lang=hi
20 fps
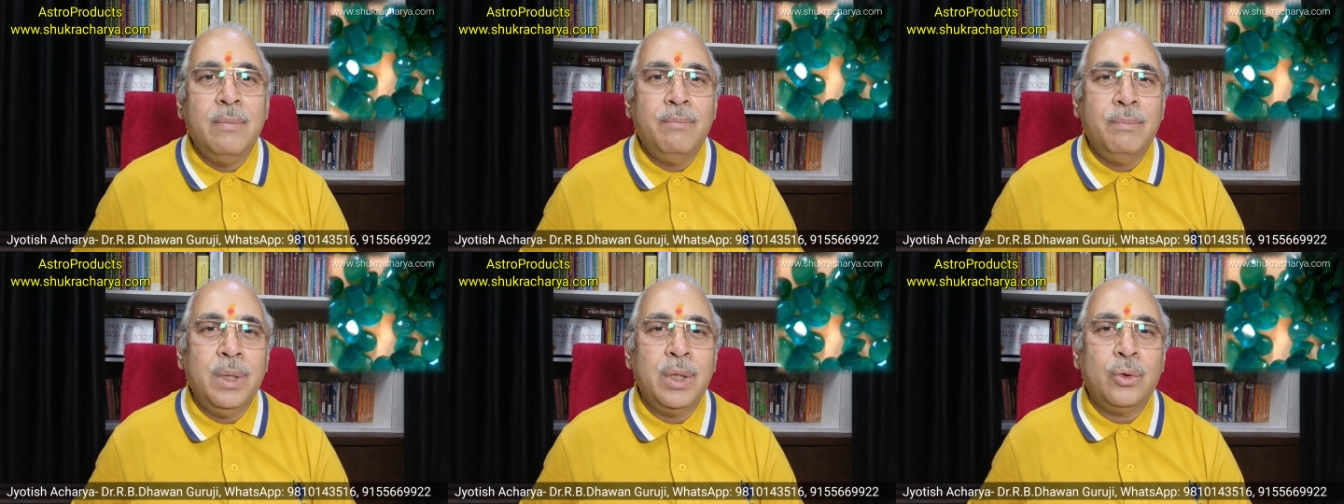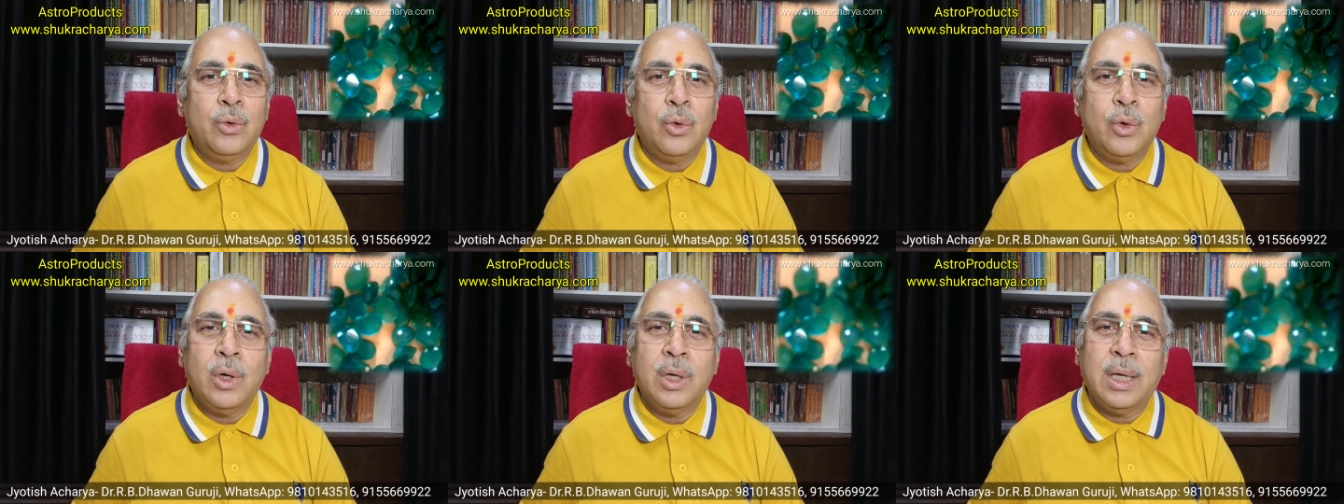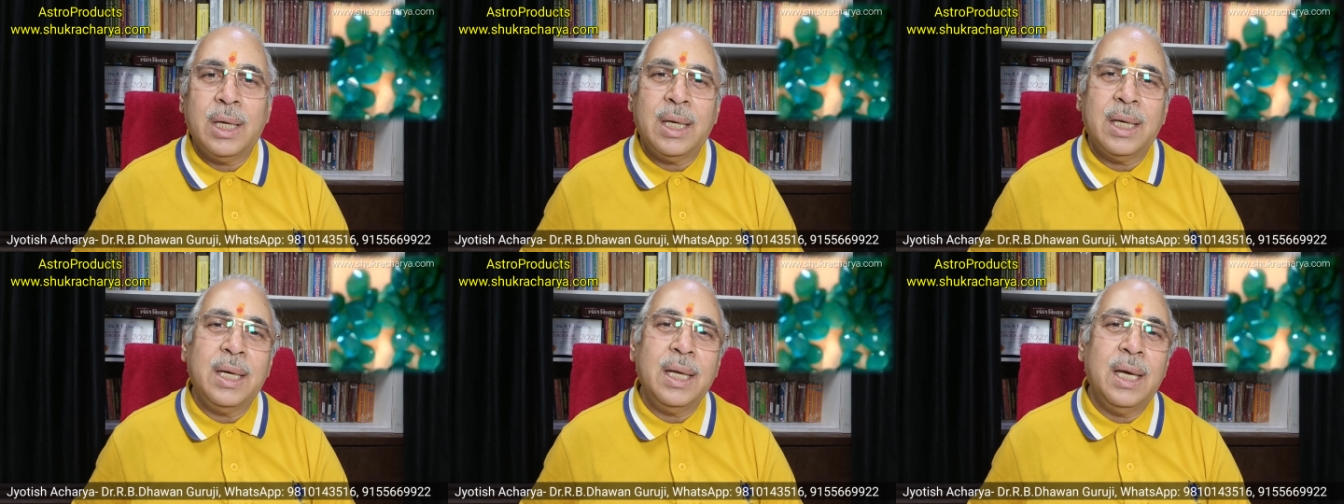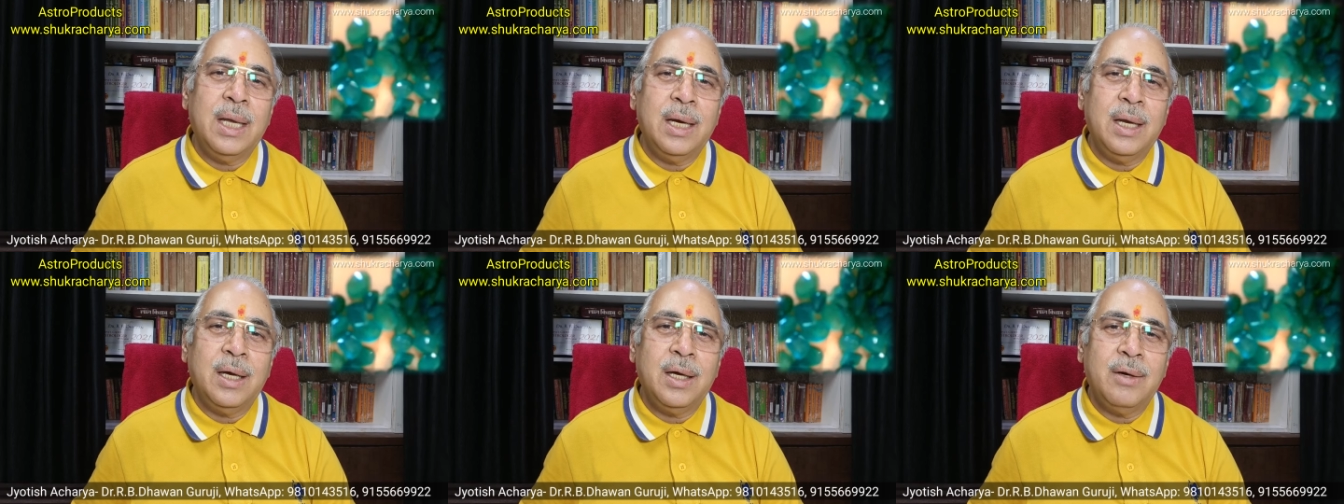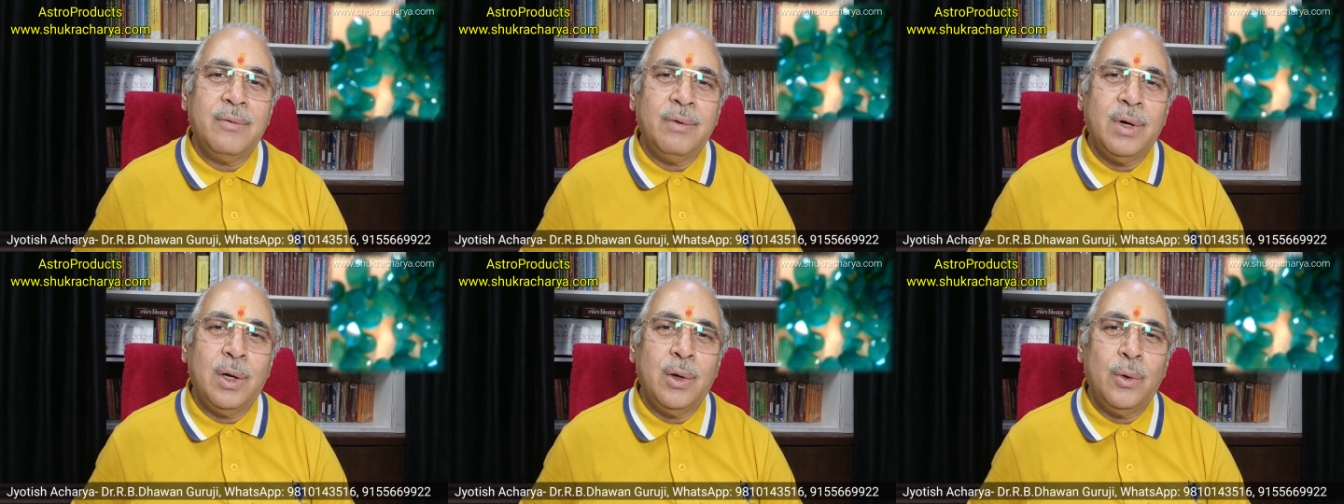मिथुन कन्या
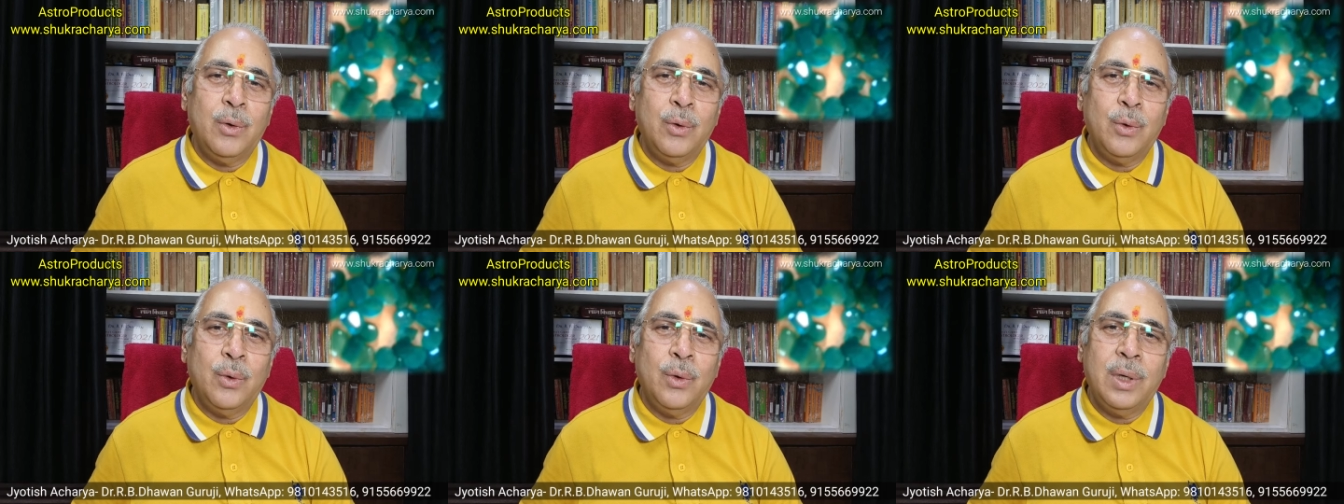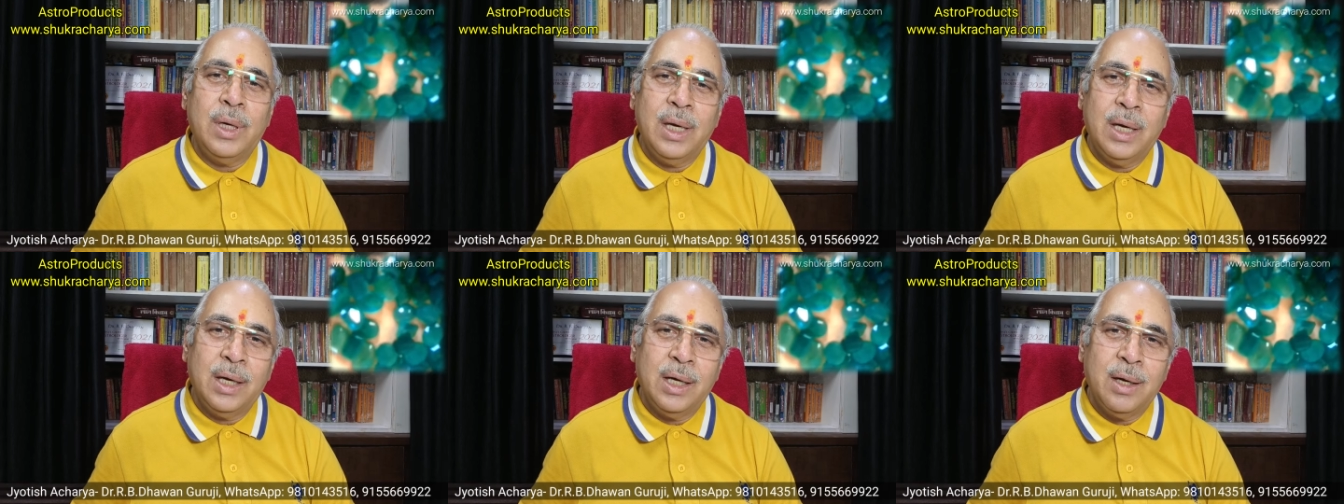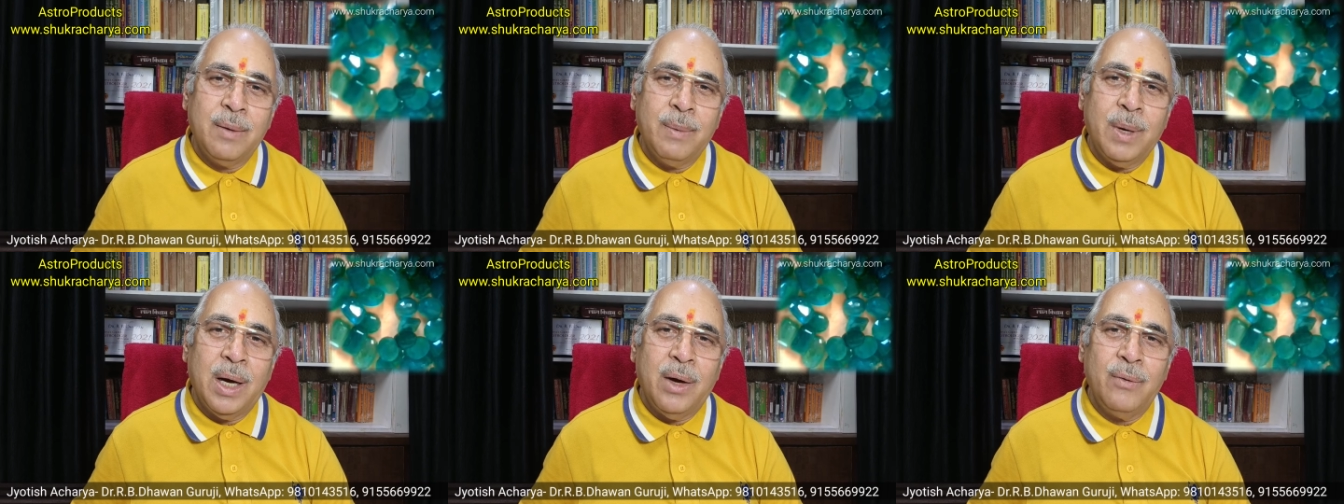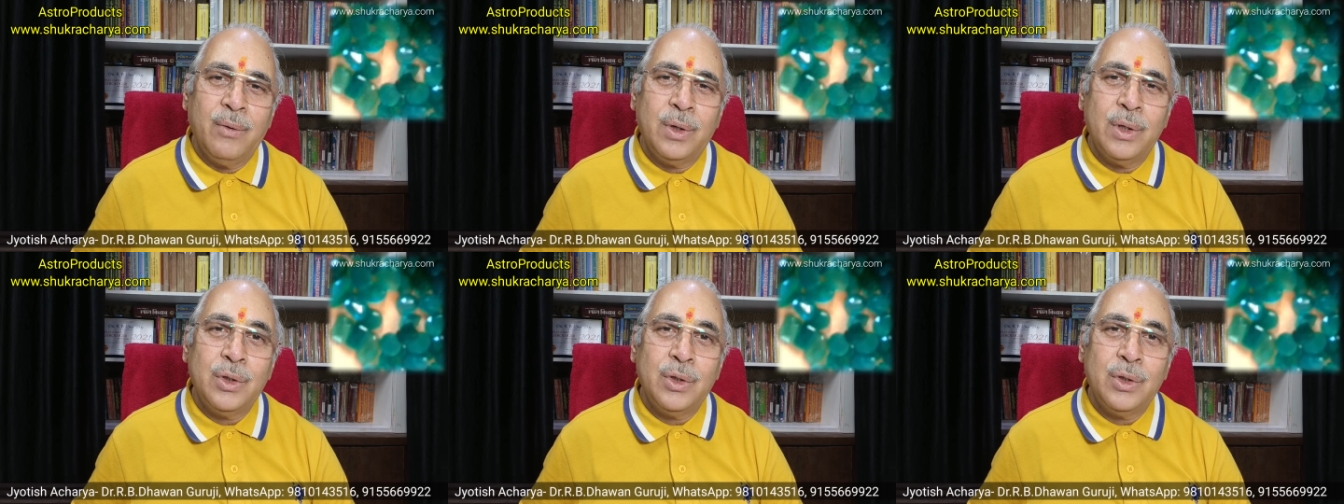लगन वालों को लगन भाव